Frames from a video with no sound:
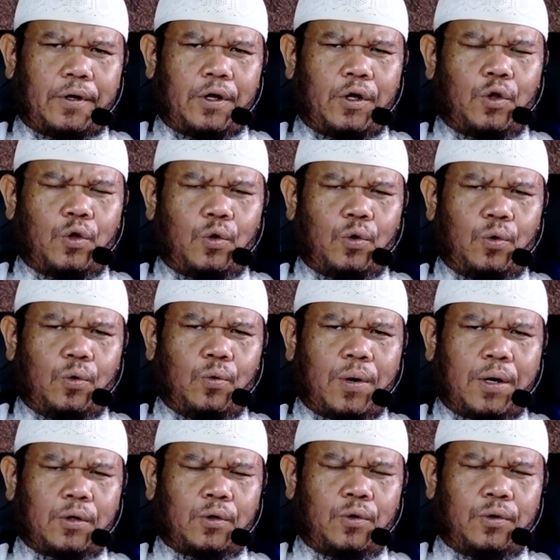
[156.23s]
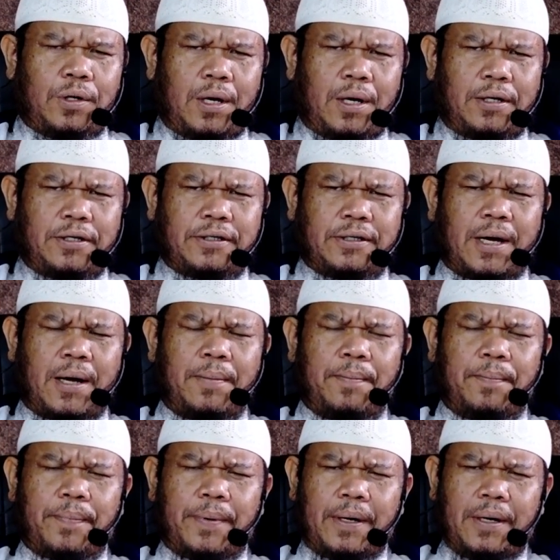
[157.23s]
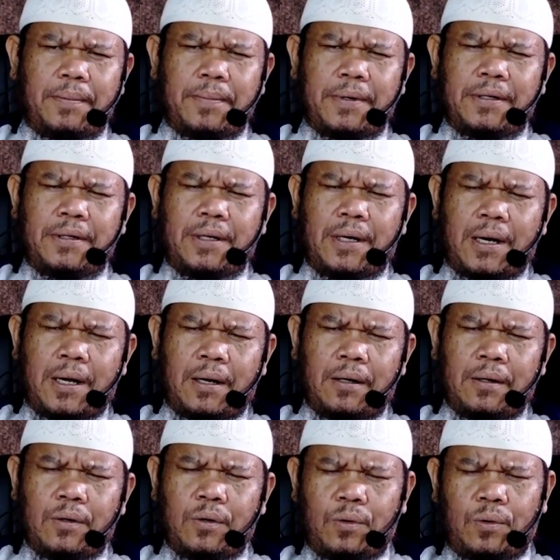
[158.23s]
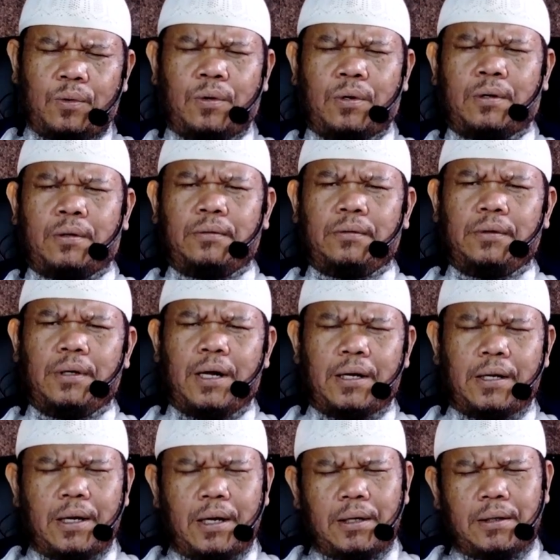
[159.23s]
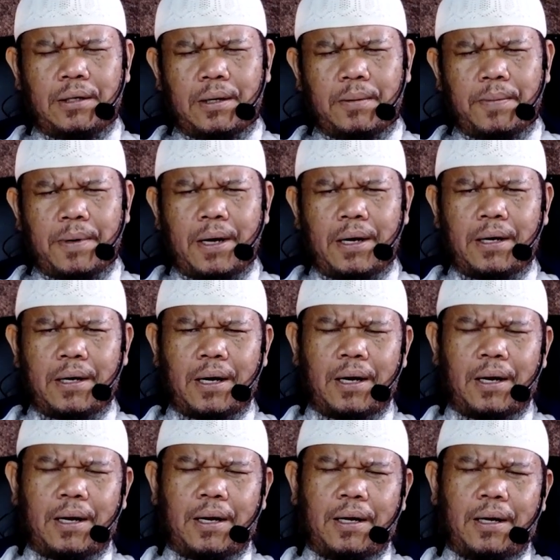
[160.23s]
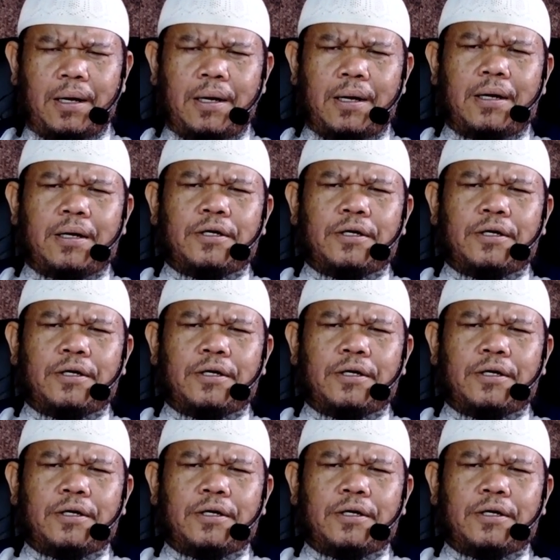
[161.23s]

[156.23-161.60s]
itu waktunya sampai menjelang zuhur dan yang terbaik adalah